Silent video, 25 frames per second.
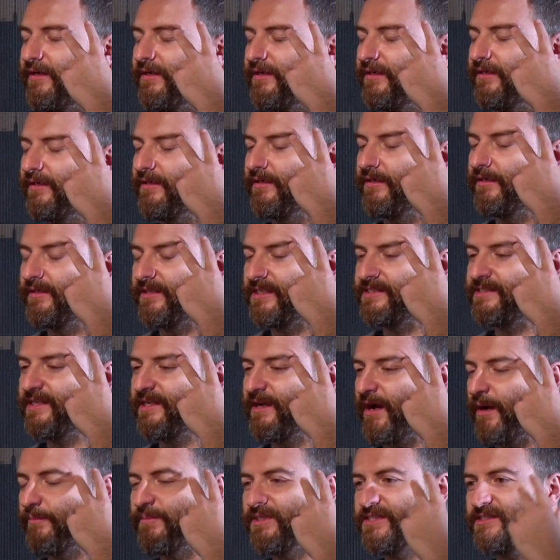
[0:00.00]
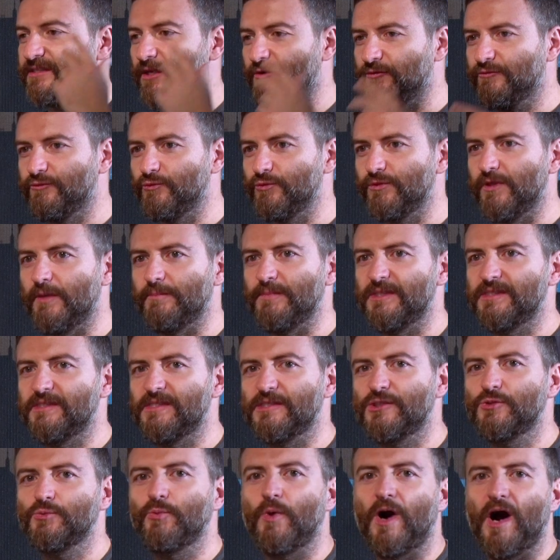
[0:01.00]
eh, che si chiama Mr. Food e
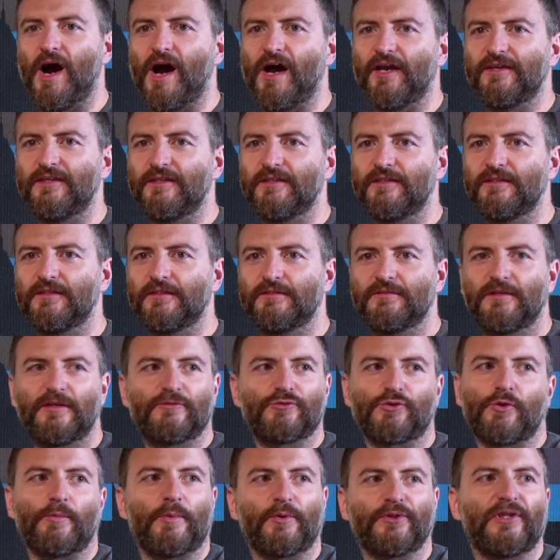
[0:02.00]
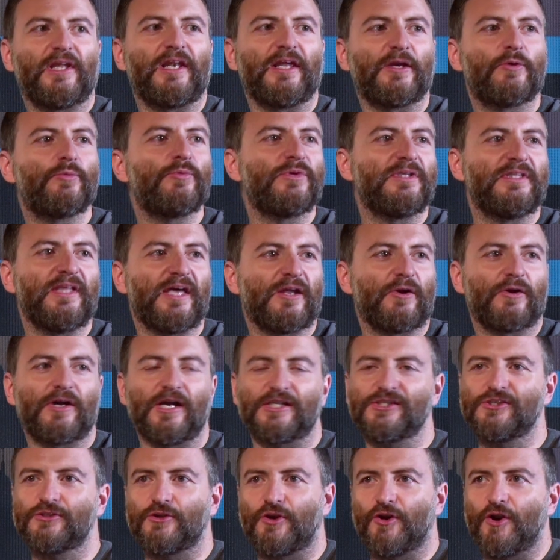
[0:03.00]
Mrs. Wine, sono proprio delle guide
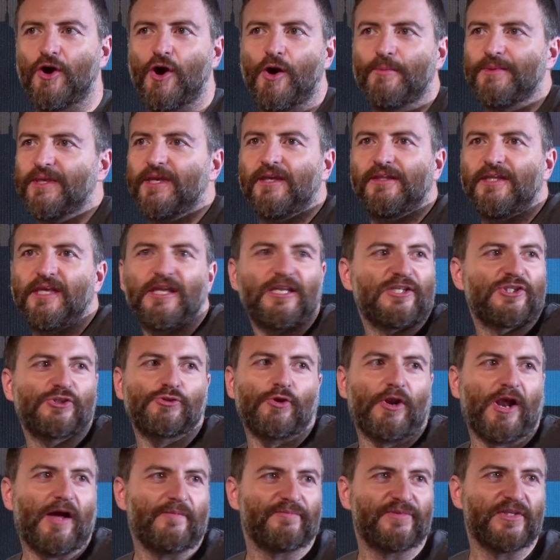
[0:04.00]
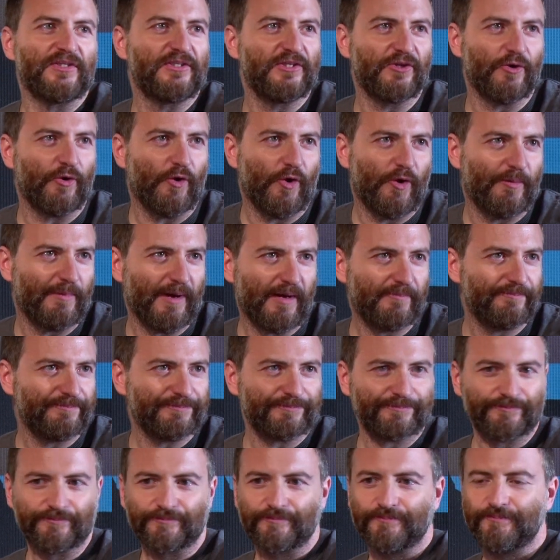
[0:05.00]
enogastronomiche dei ristoranti di
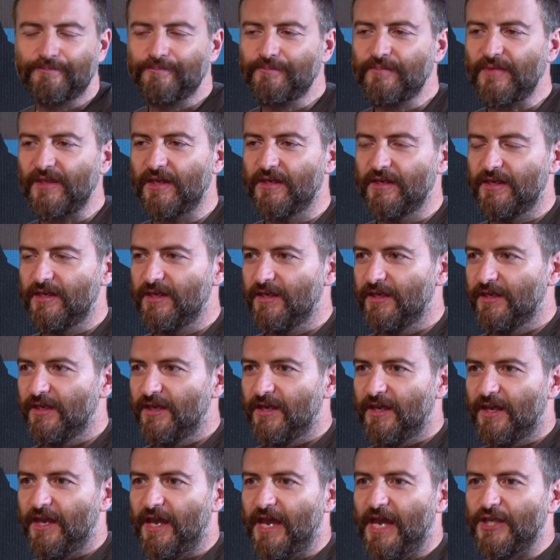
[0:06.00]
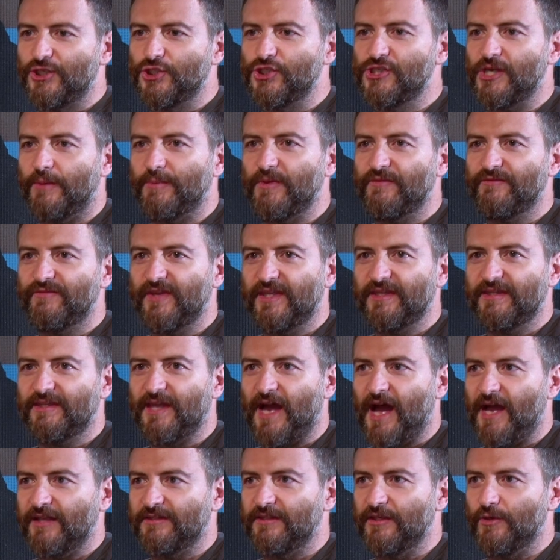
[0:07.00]
Roma, e ci siamo
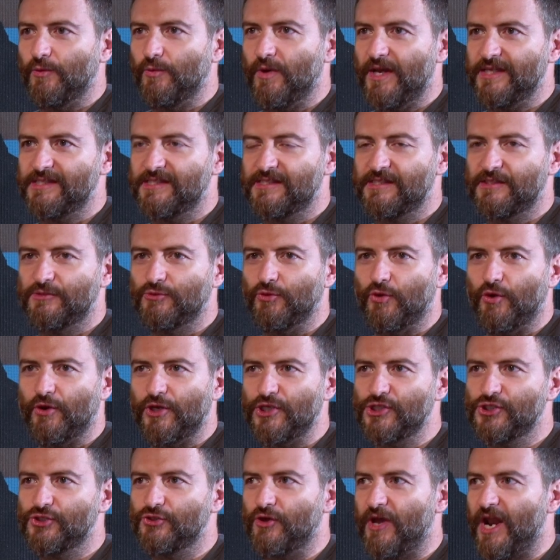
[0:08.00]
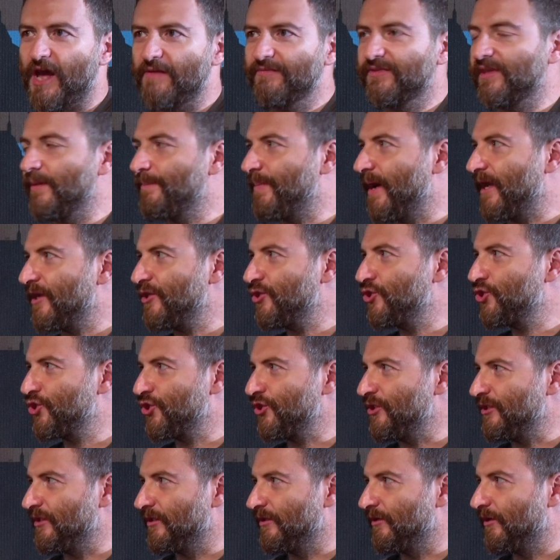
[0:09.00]
inventati questo ristorante
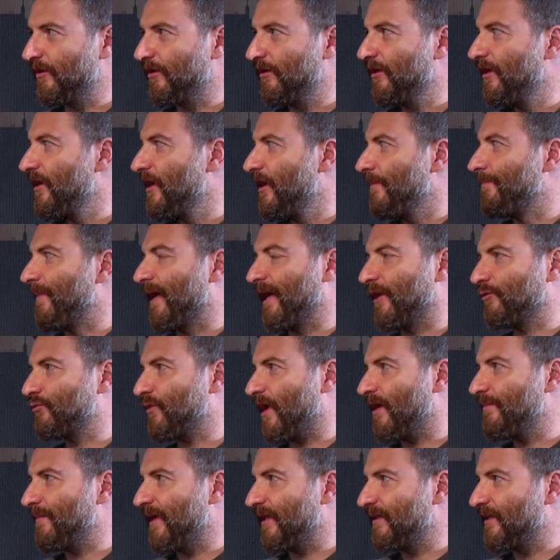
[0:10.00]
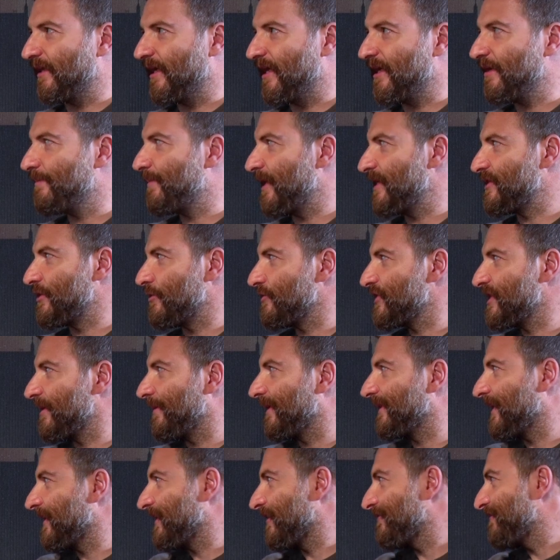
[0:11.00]
parigino, ma naturalmente le riprese non
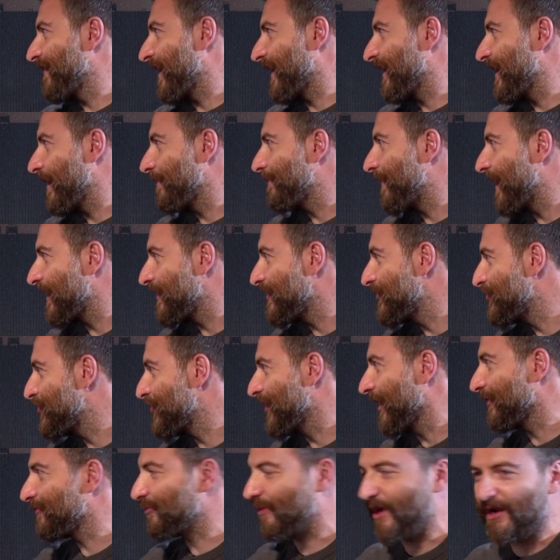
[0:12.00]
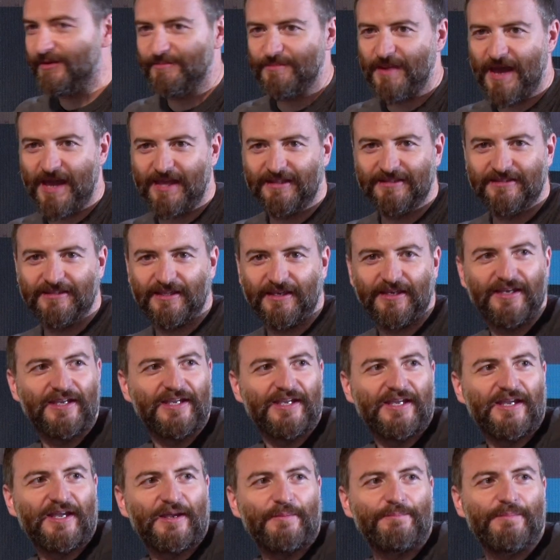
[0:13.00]
siamo andati a farle a Parigi,
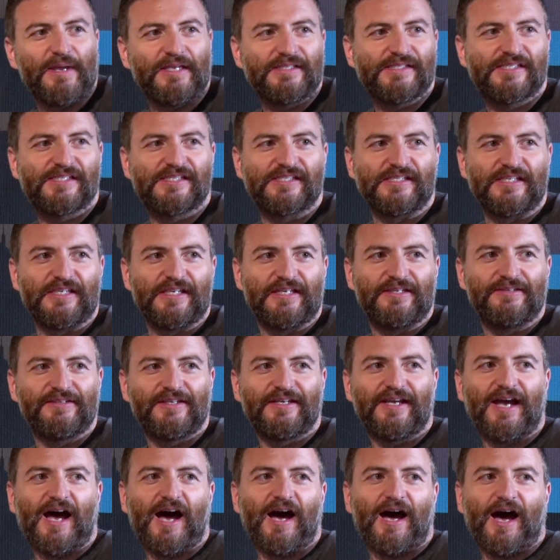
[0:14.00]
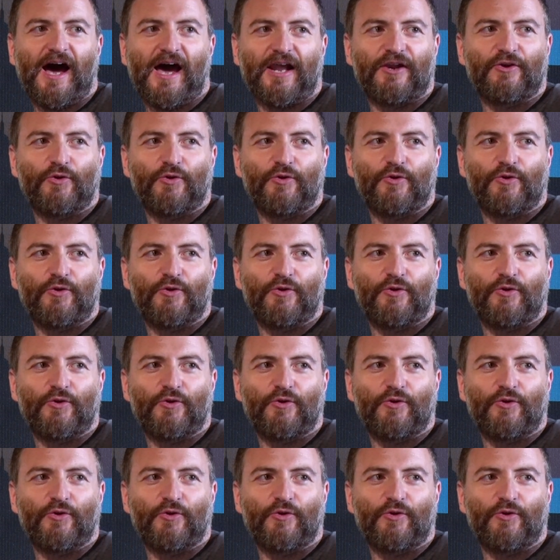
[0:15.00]
naturalmente, bensì